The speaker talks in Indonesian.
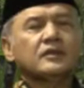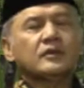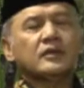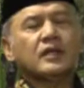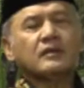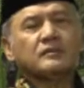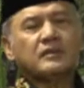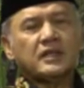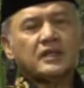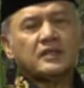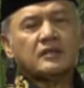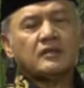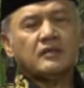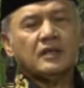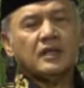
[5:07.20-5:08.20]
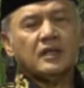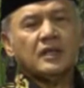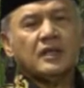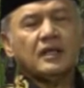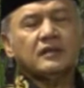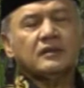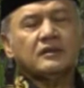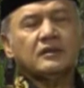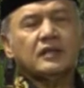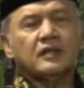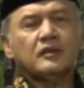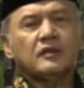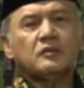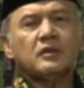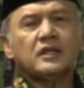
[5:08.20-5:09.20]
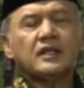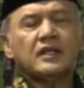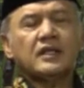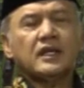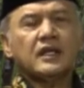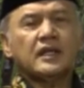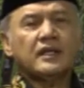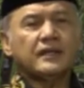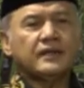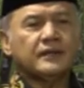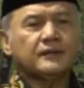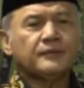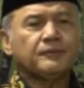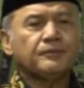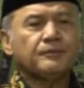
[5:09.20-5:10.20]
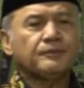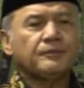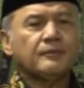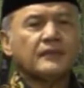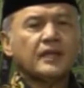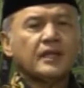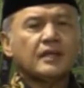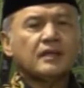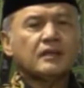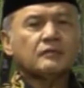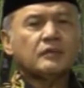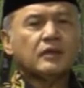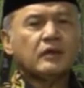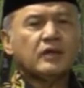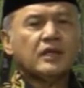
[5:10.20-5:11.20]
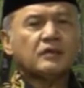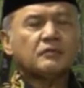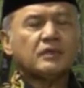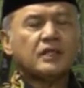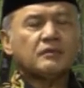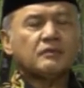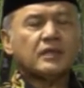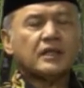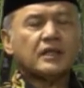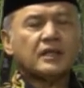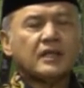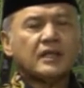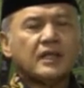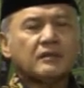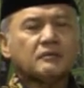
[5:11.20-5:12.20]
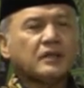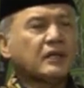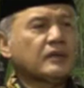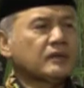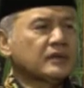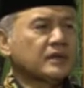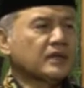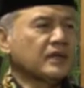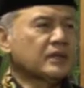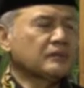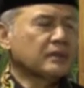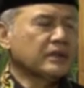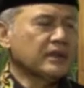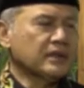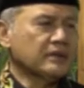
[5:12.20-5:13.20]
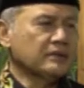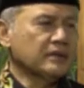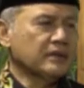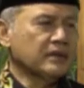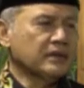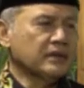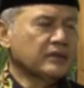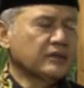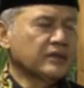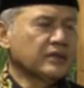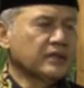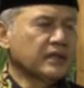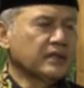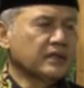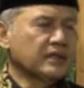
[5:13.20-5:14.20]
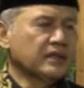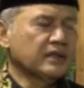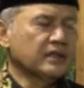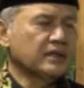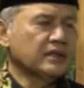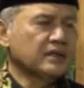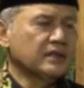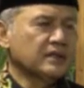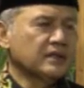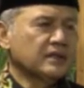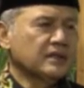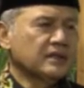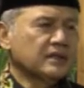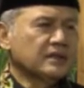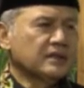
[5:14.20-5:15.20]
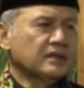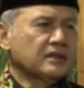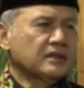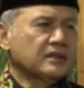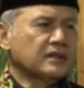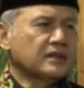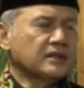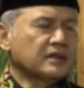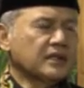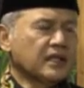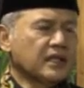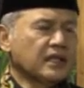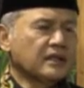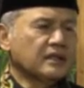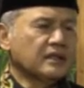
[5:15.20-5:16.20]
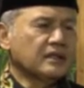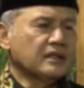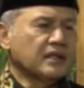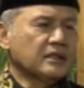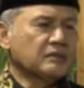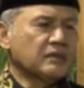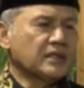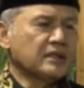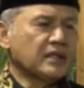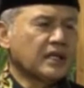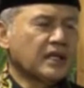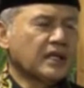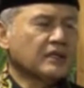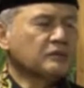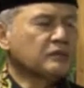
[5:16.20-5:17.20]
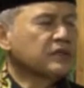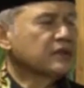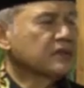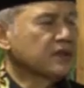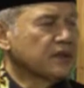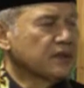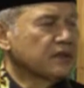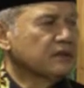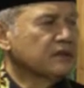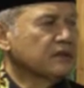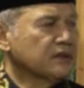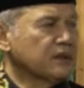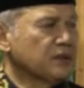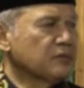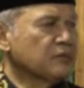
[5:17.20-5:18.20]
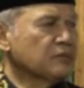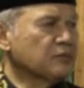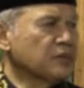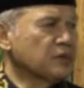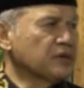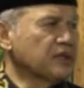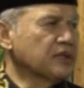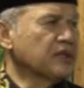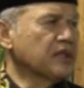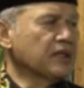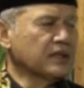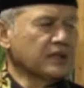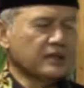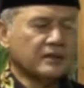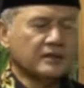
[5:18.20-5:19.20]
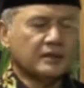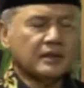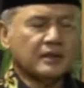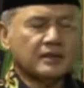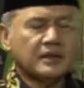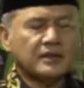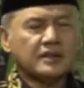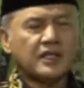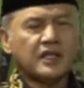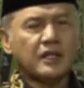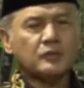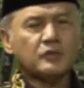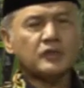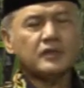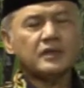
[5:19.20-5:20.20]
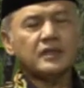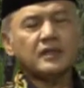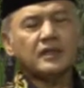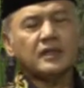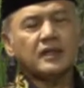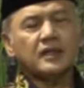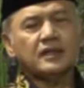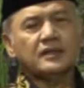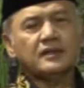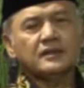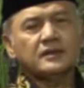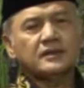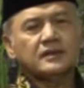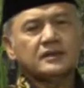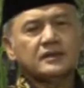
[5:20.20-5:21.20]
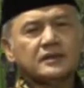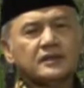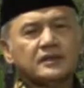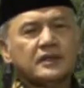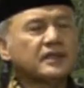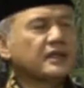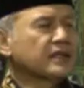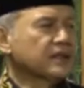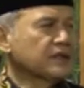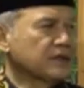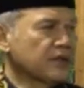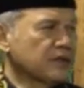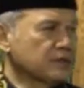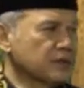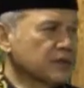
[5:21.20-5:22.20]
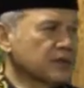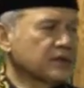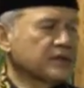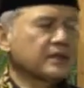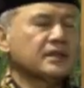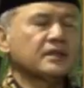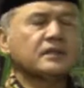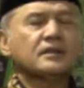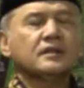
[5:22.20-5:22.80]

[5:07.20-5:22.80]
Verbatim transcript: Itu yang menis sekolah. Juga juga mengenai yang lain. Beliau kan mengamalkan al-maun karena melihat di Indonesia ini eh, syarat dengan masyarakat miskin dulu zaman penjajahan itu nah, dan sekarang pun tidak sedikit orang miskin.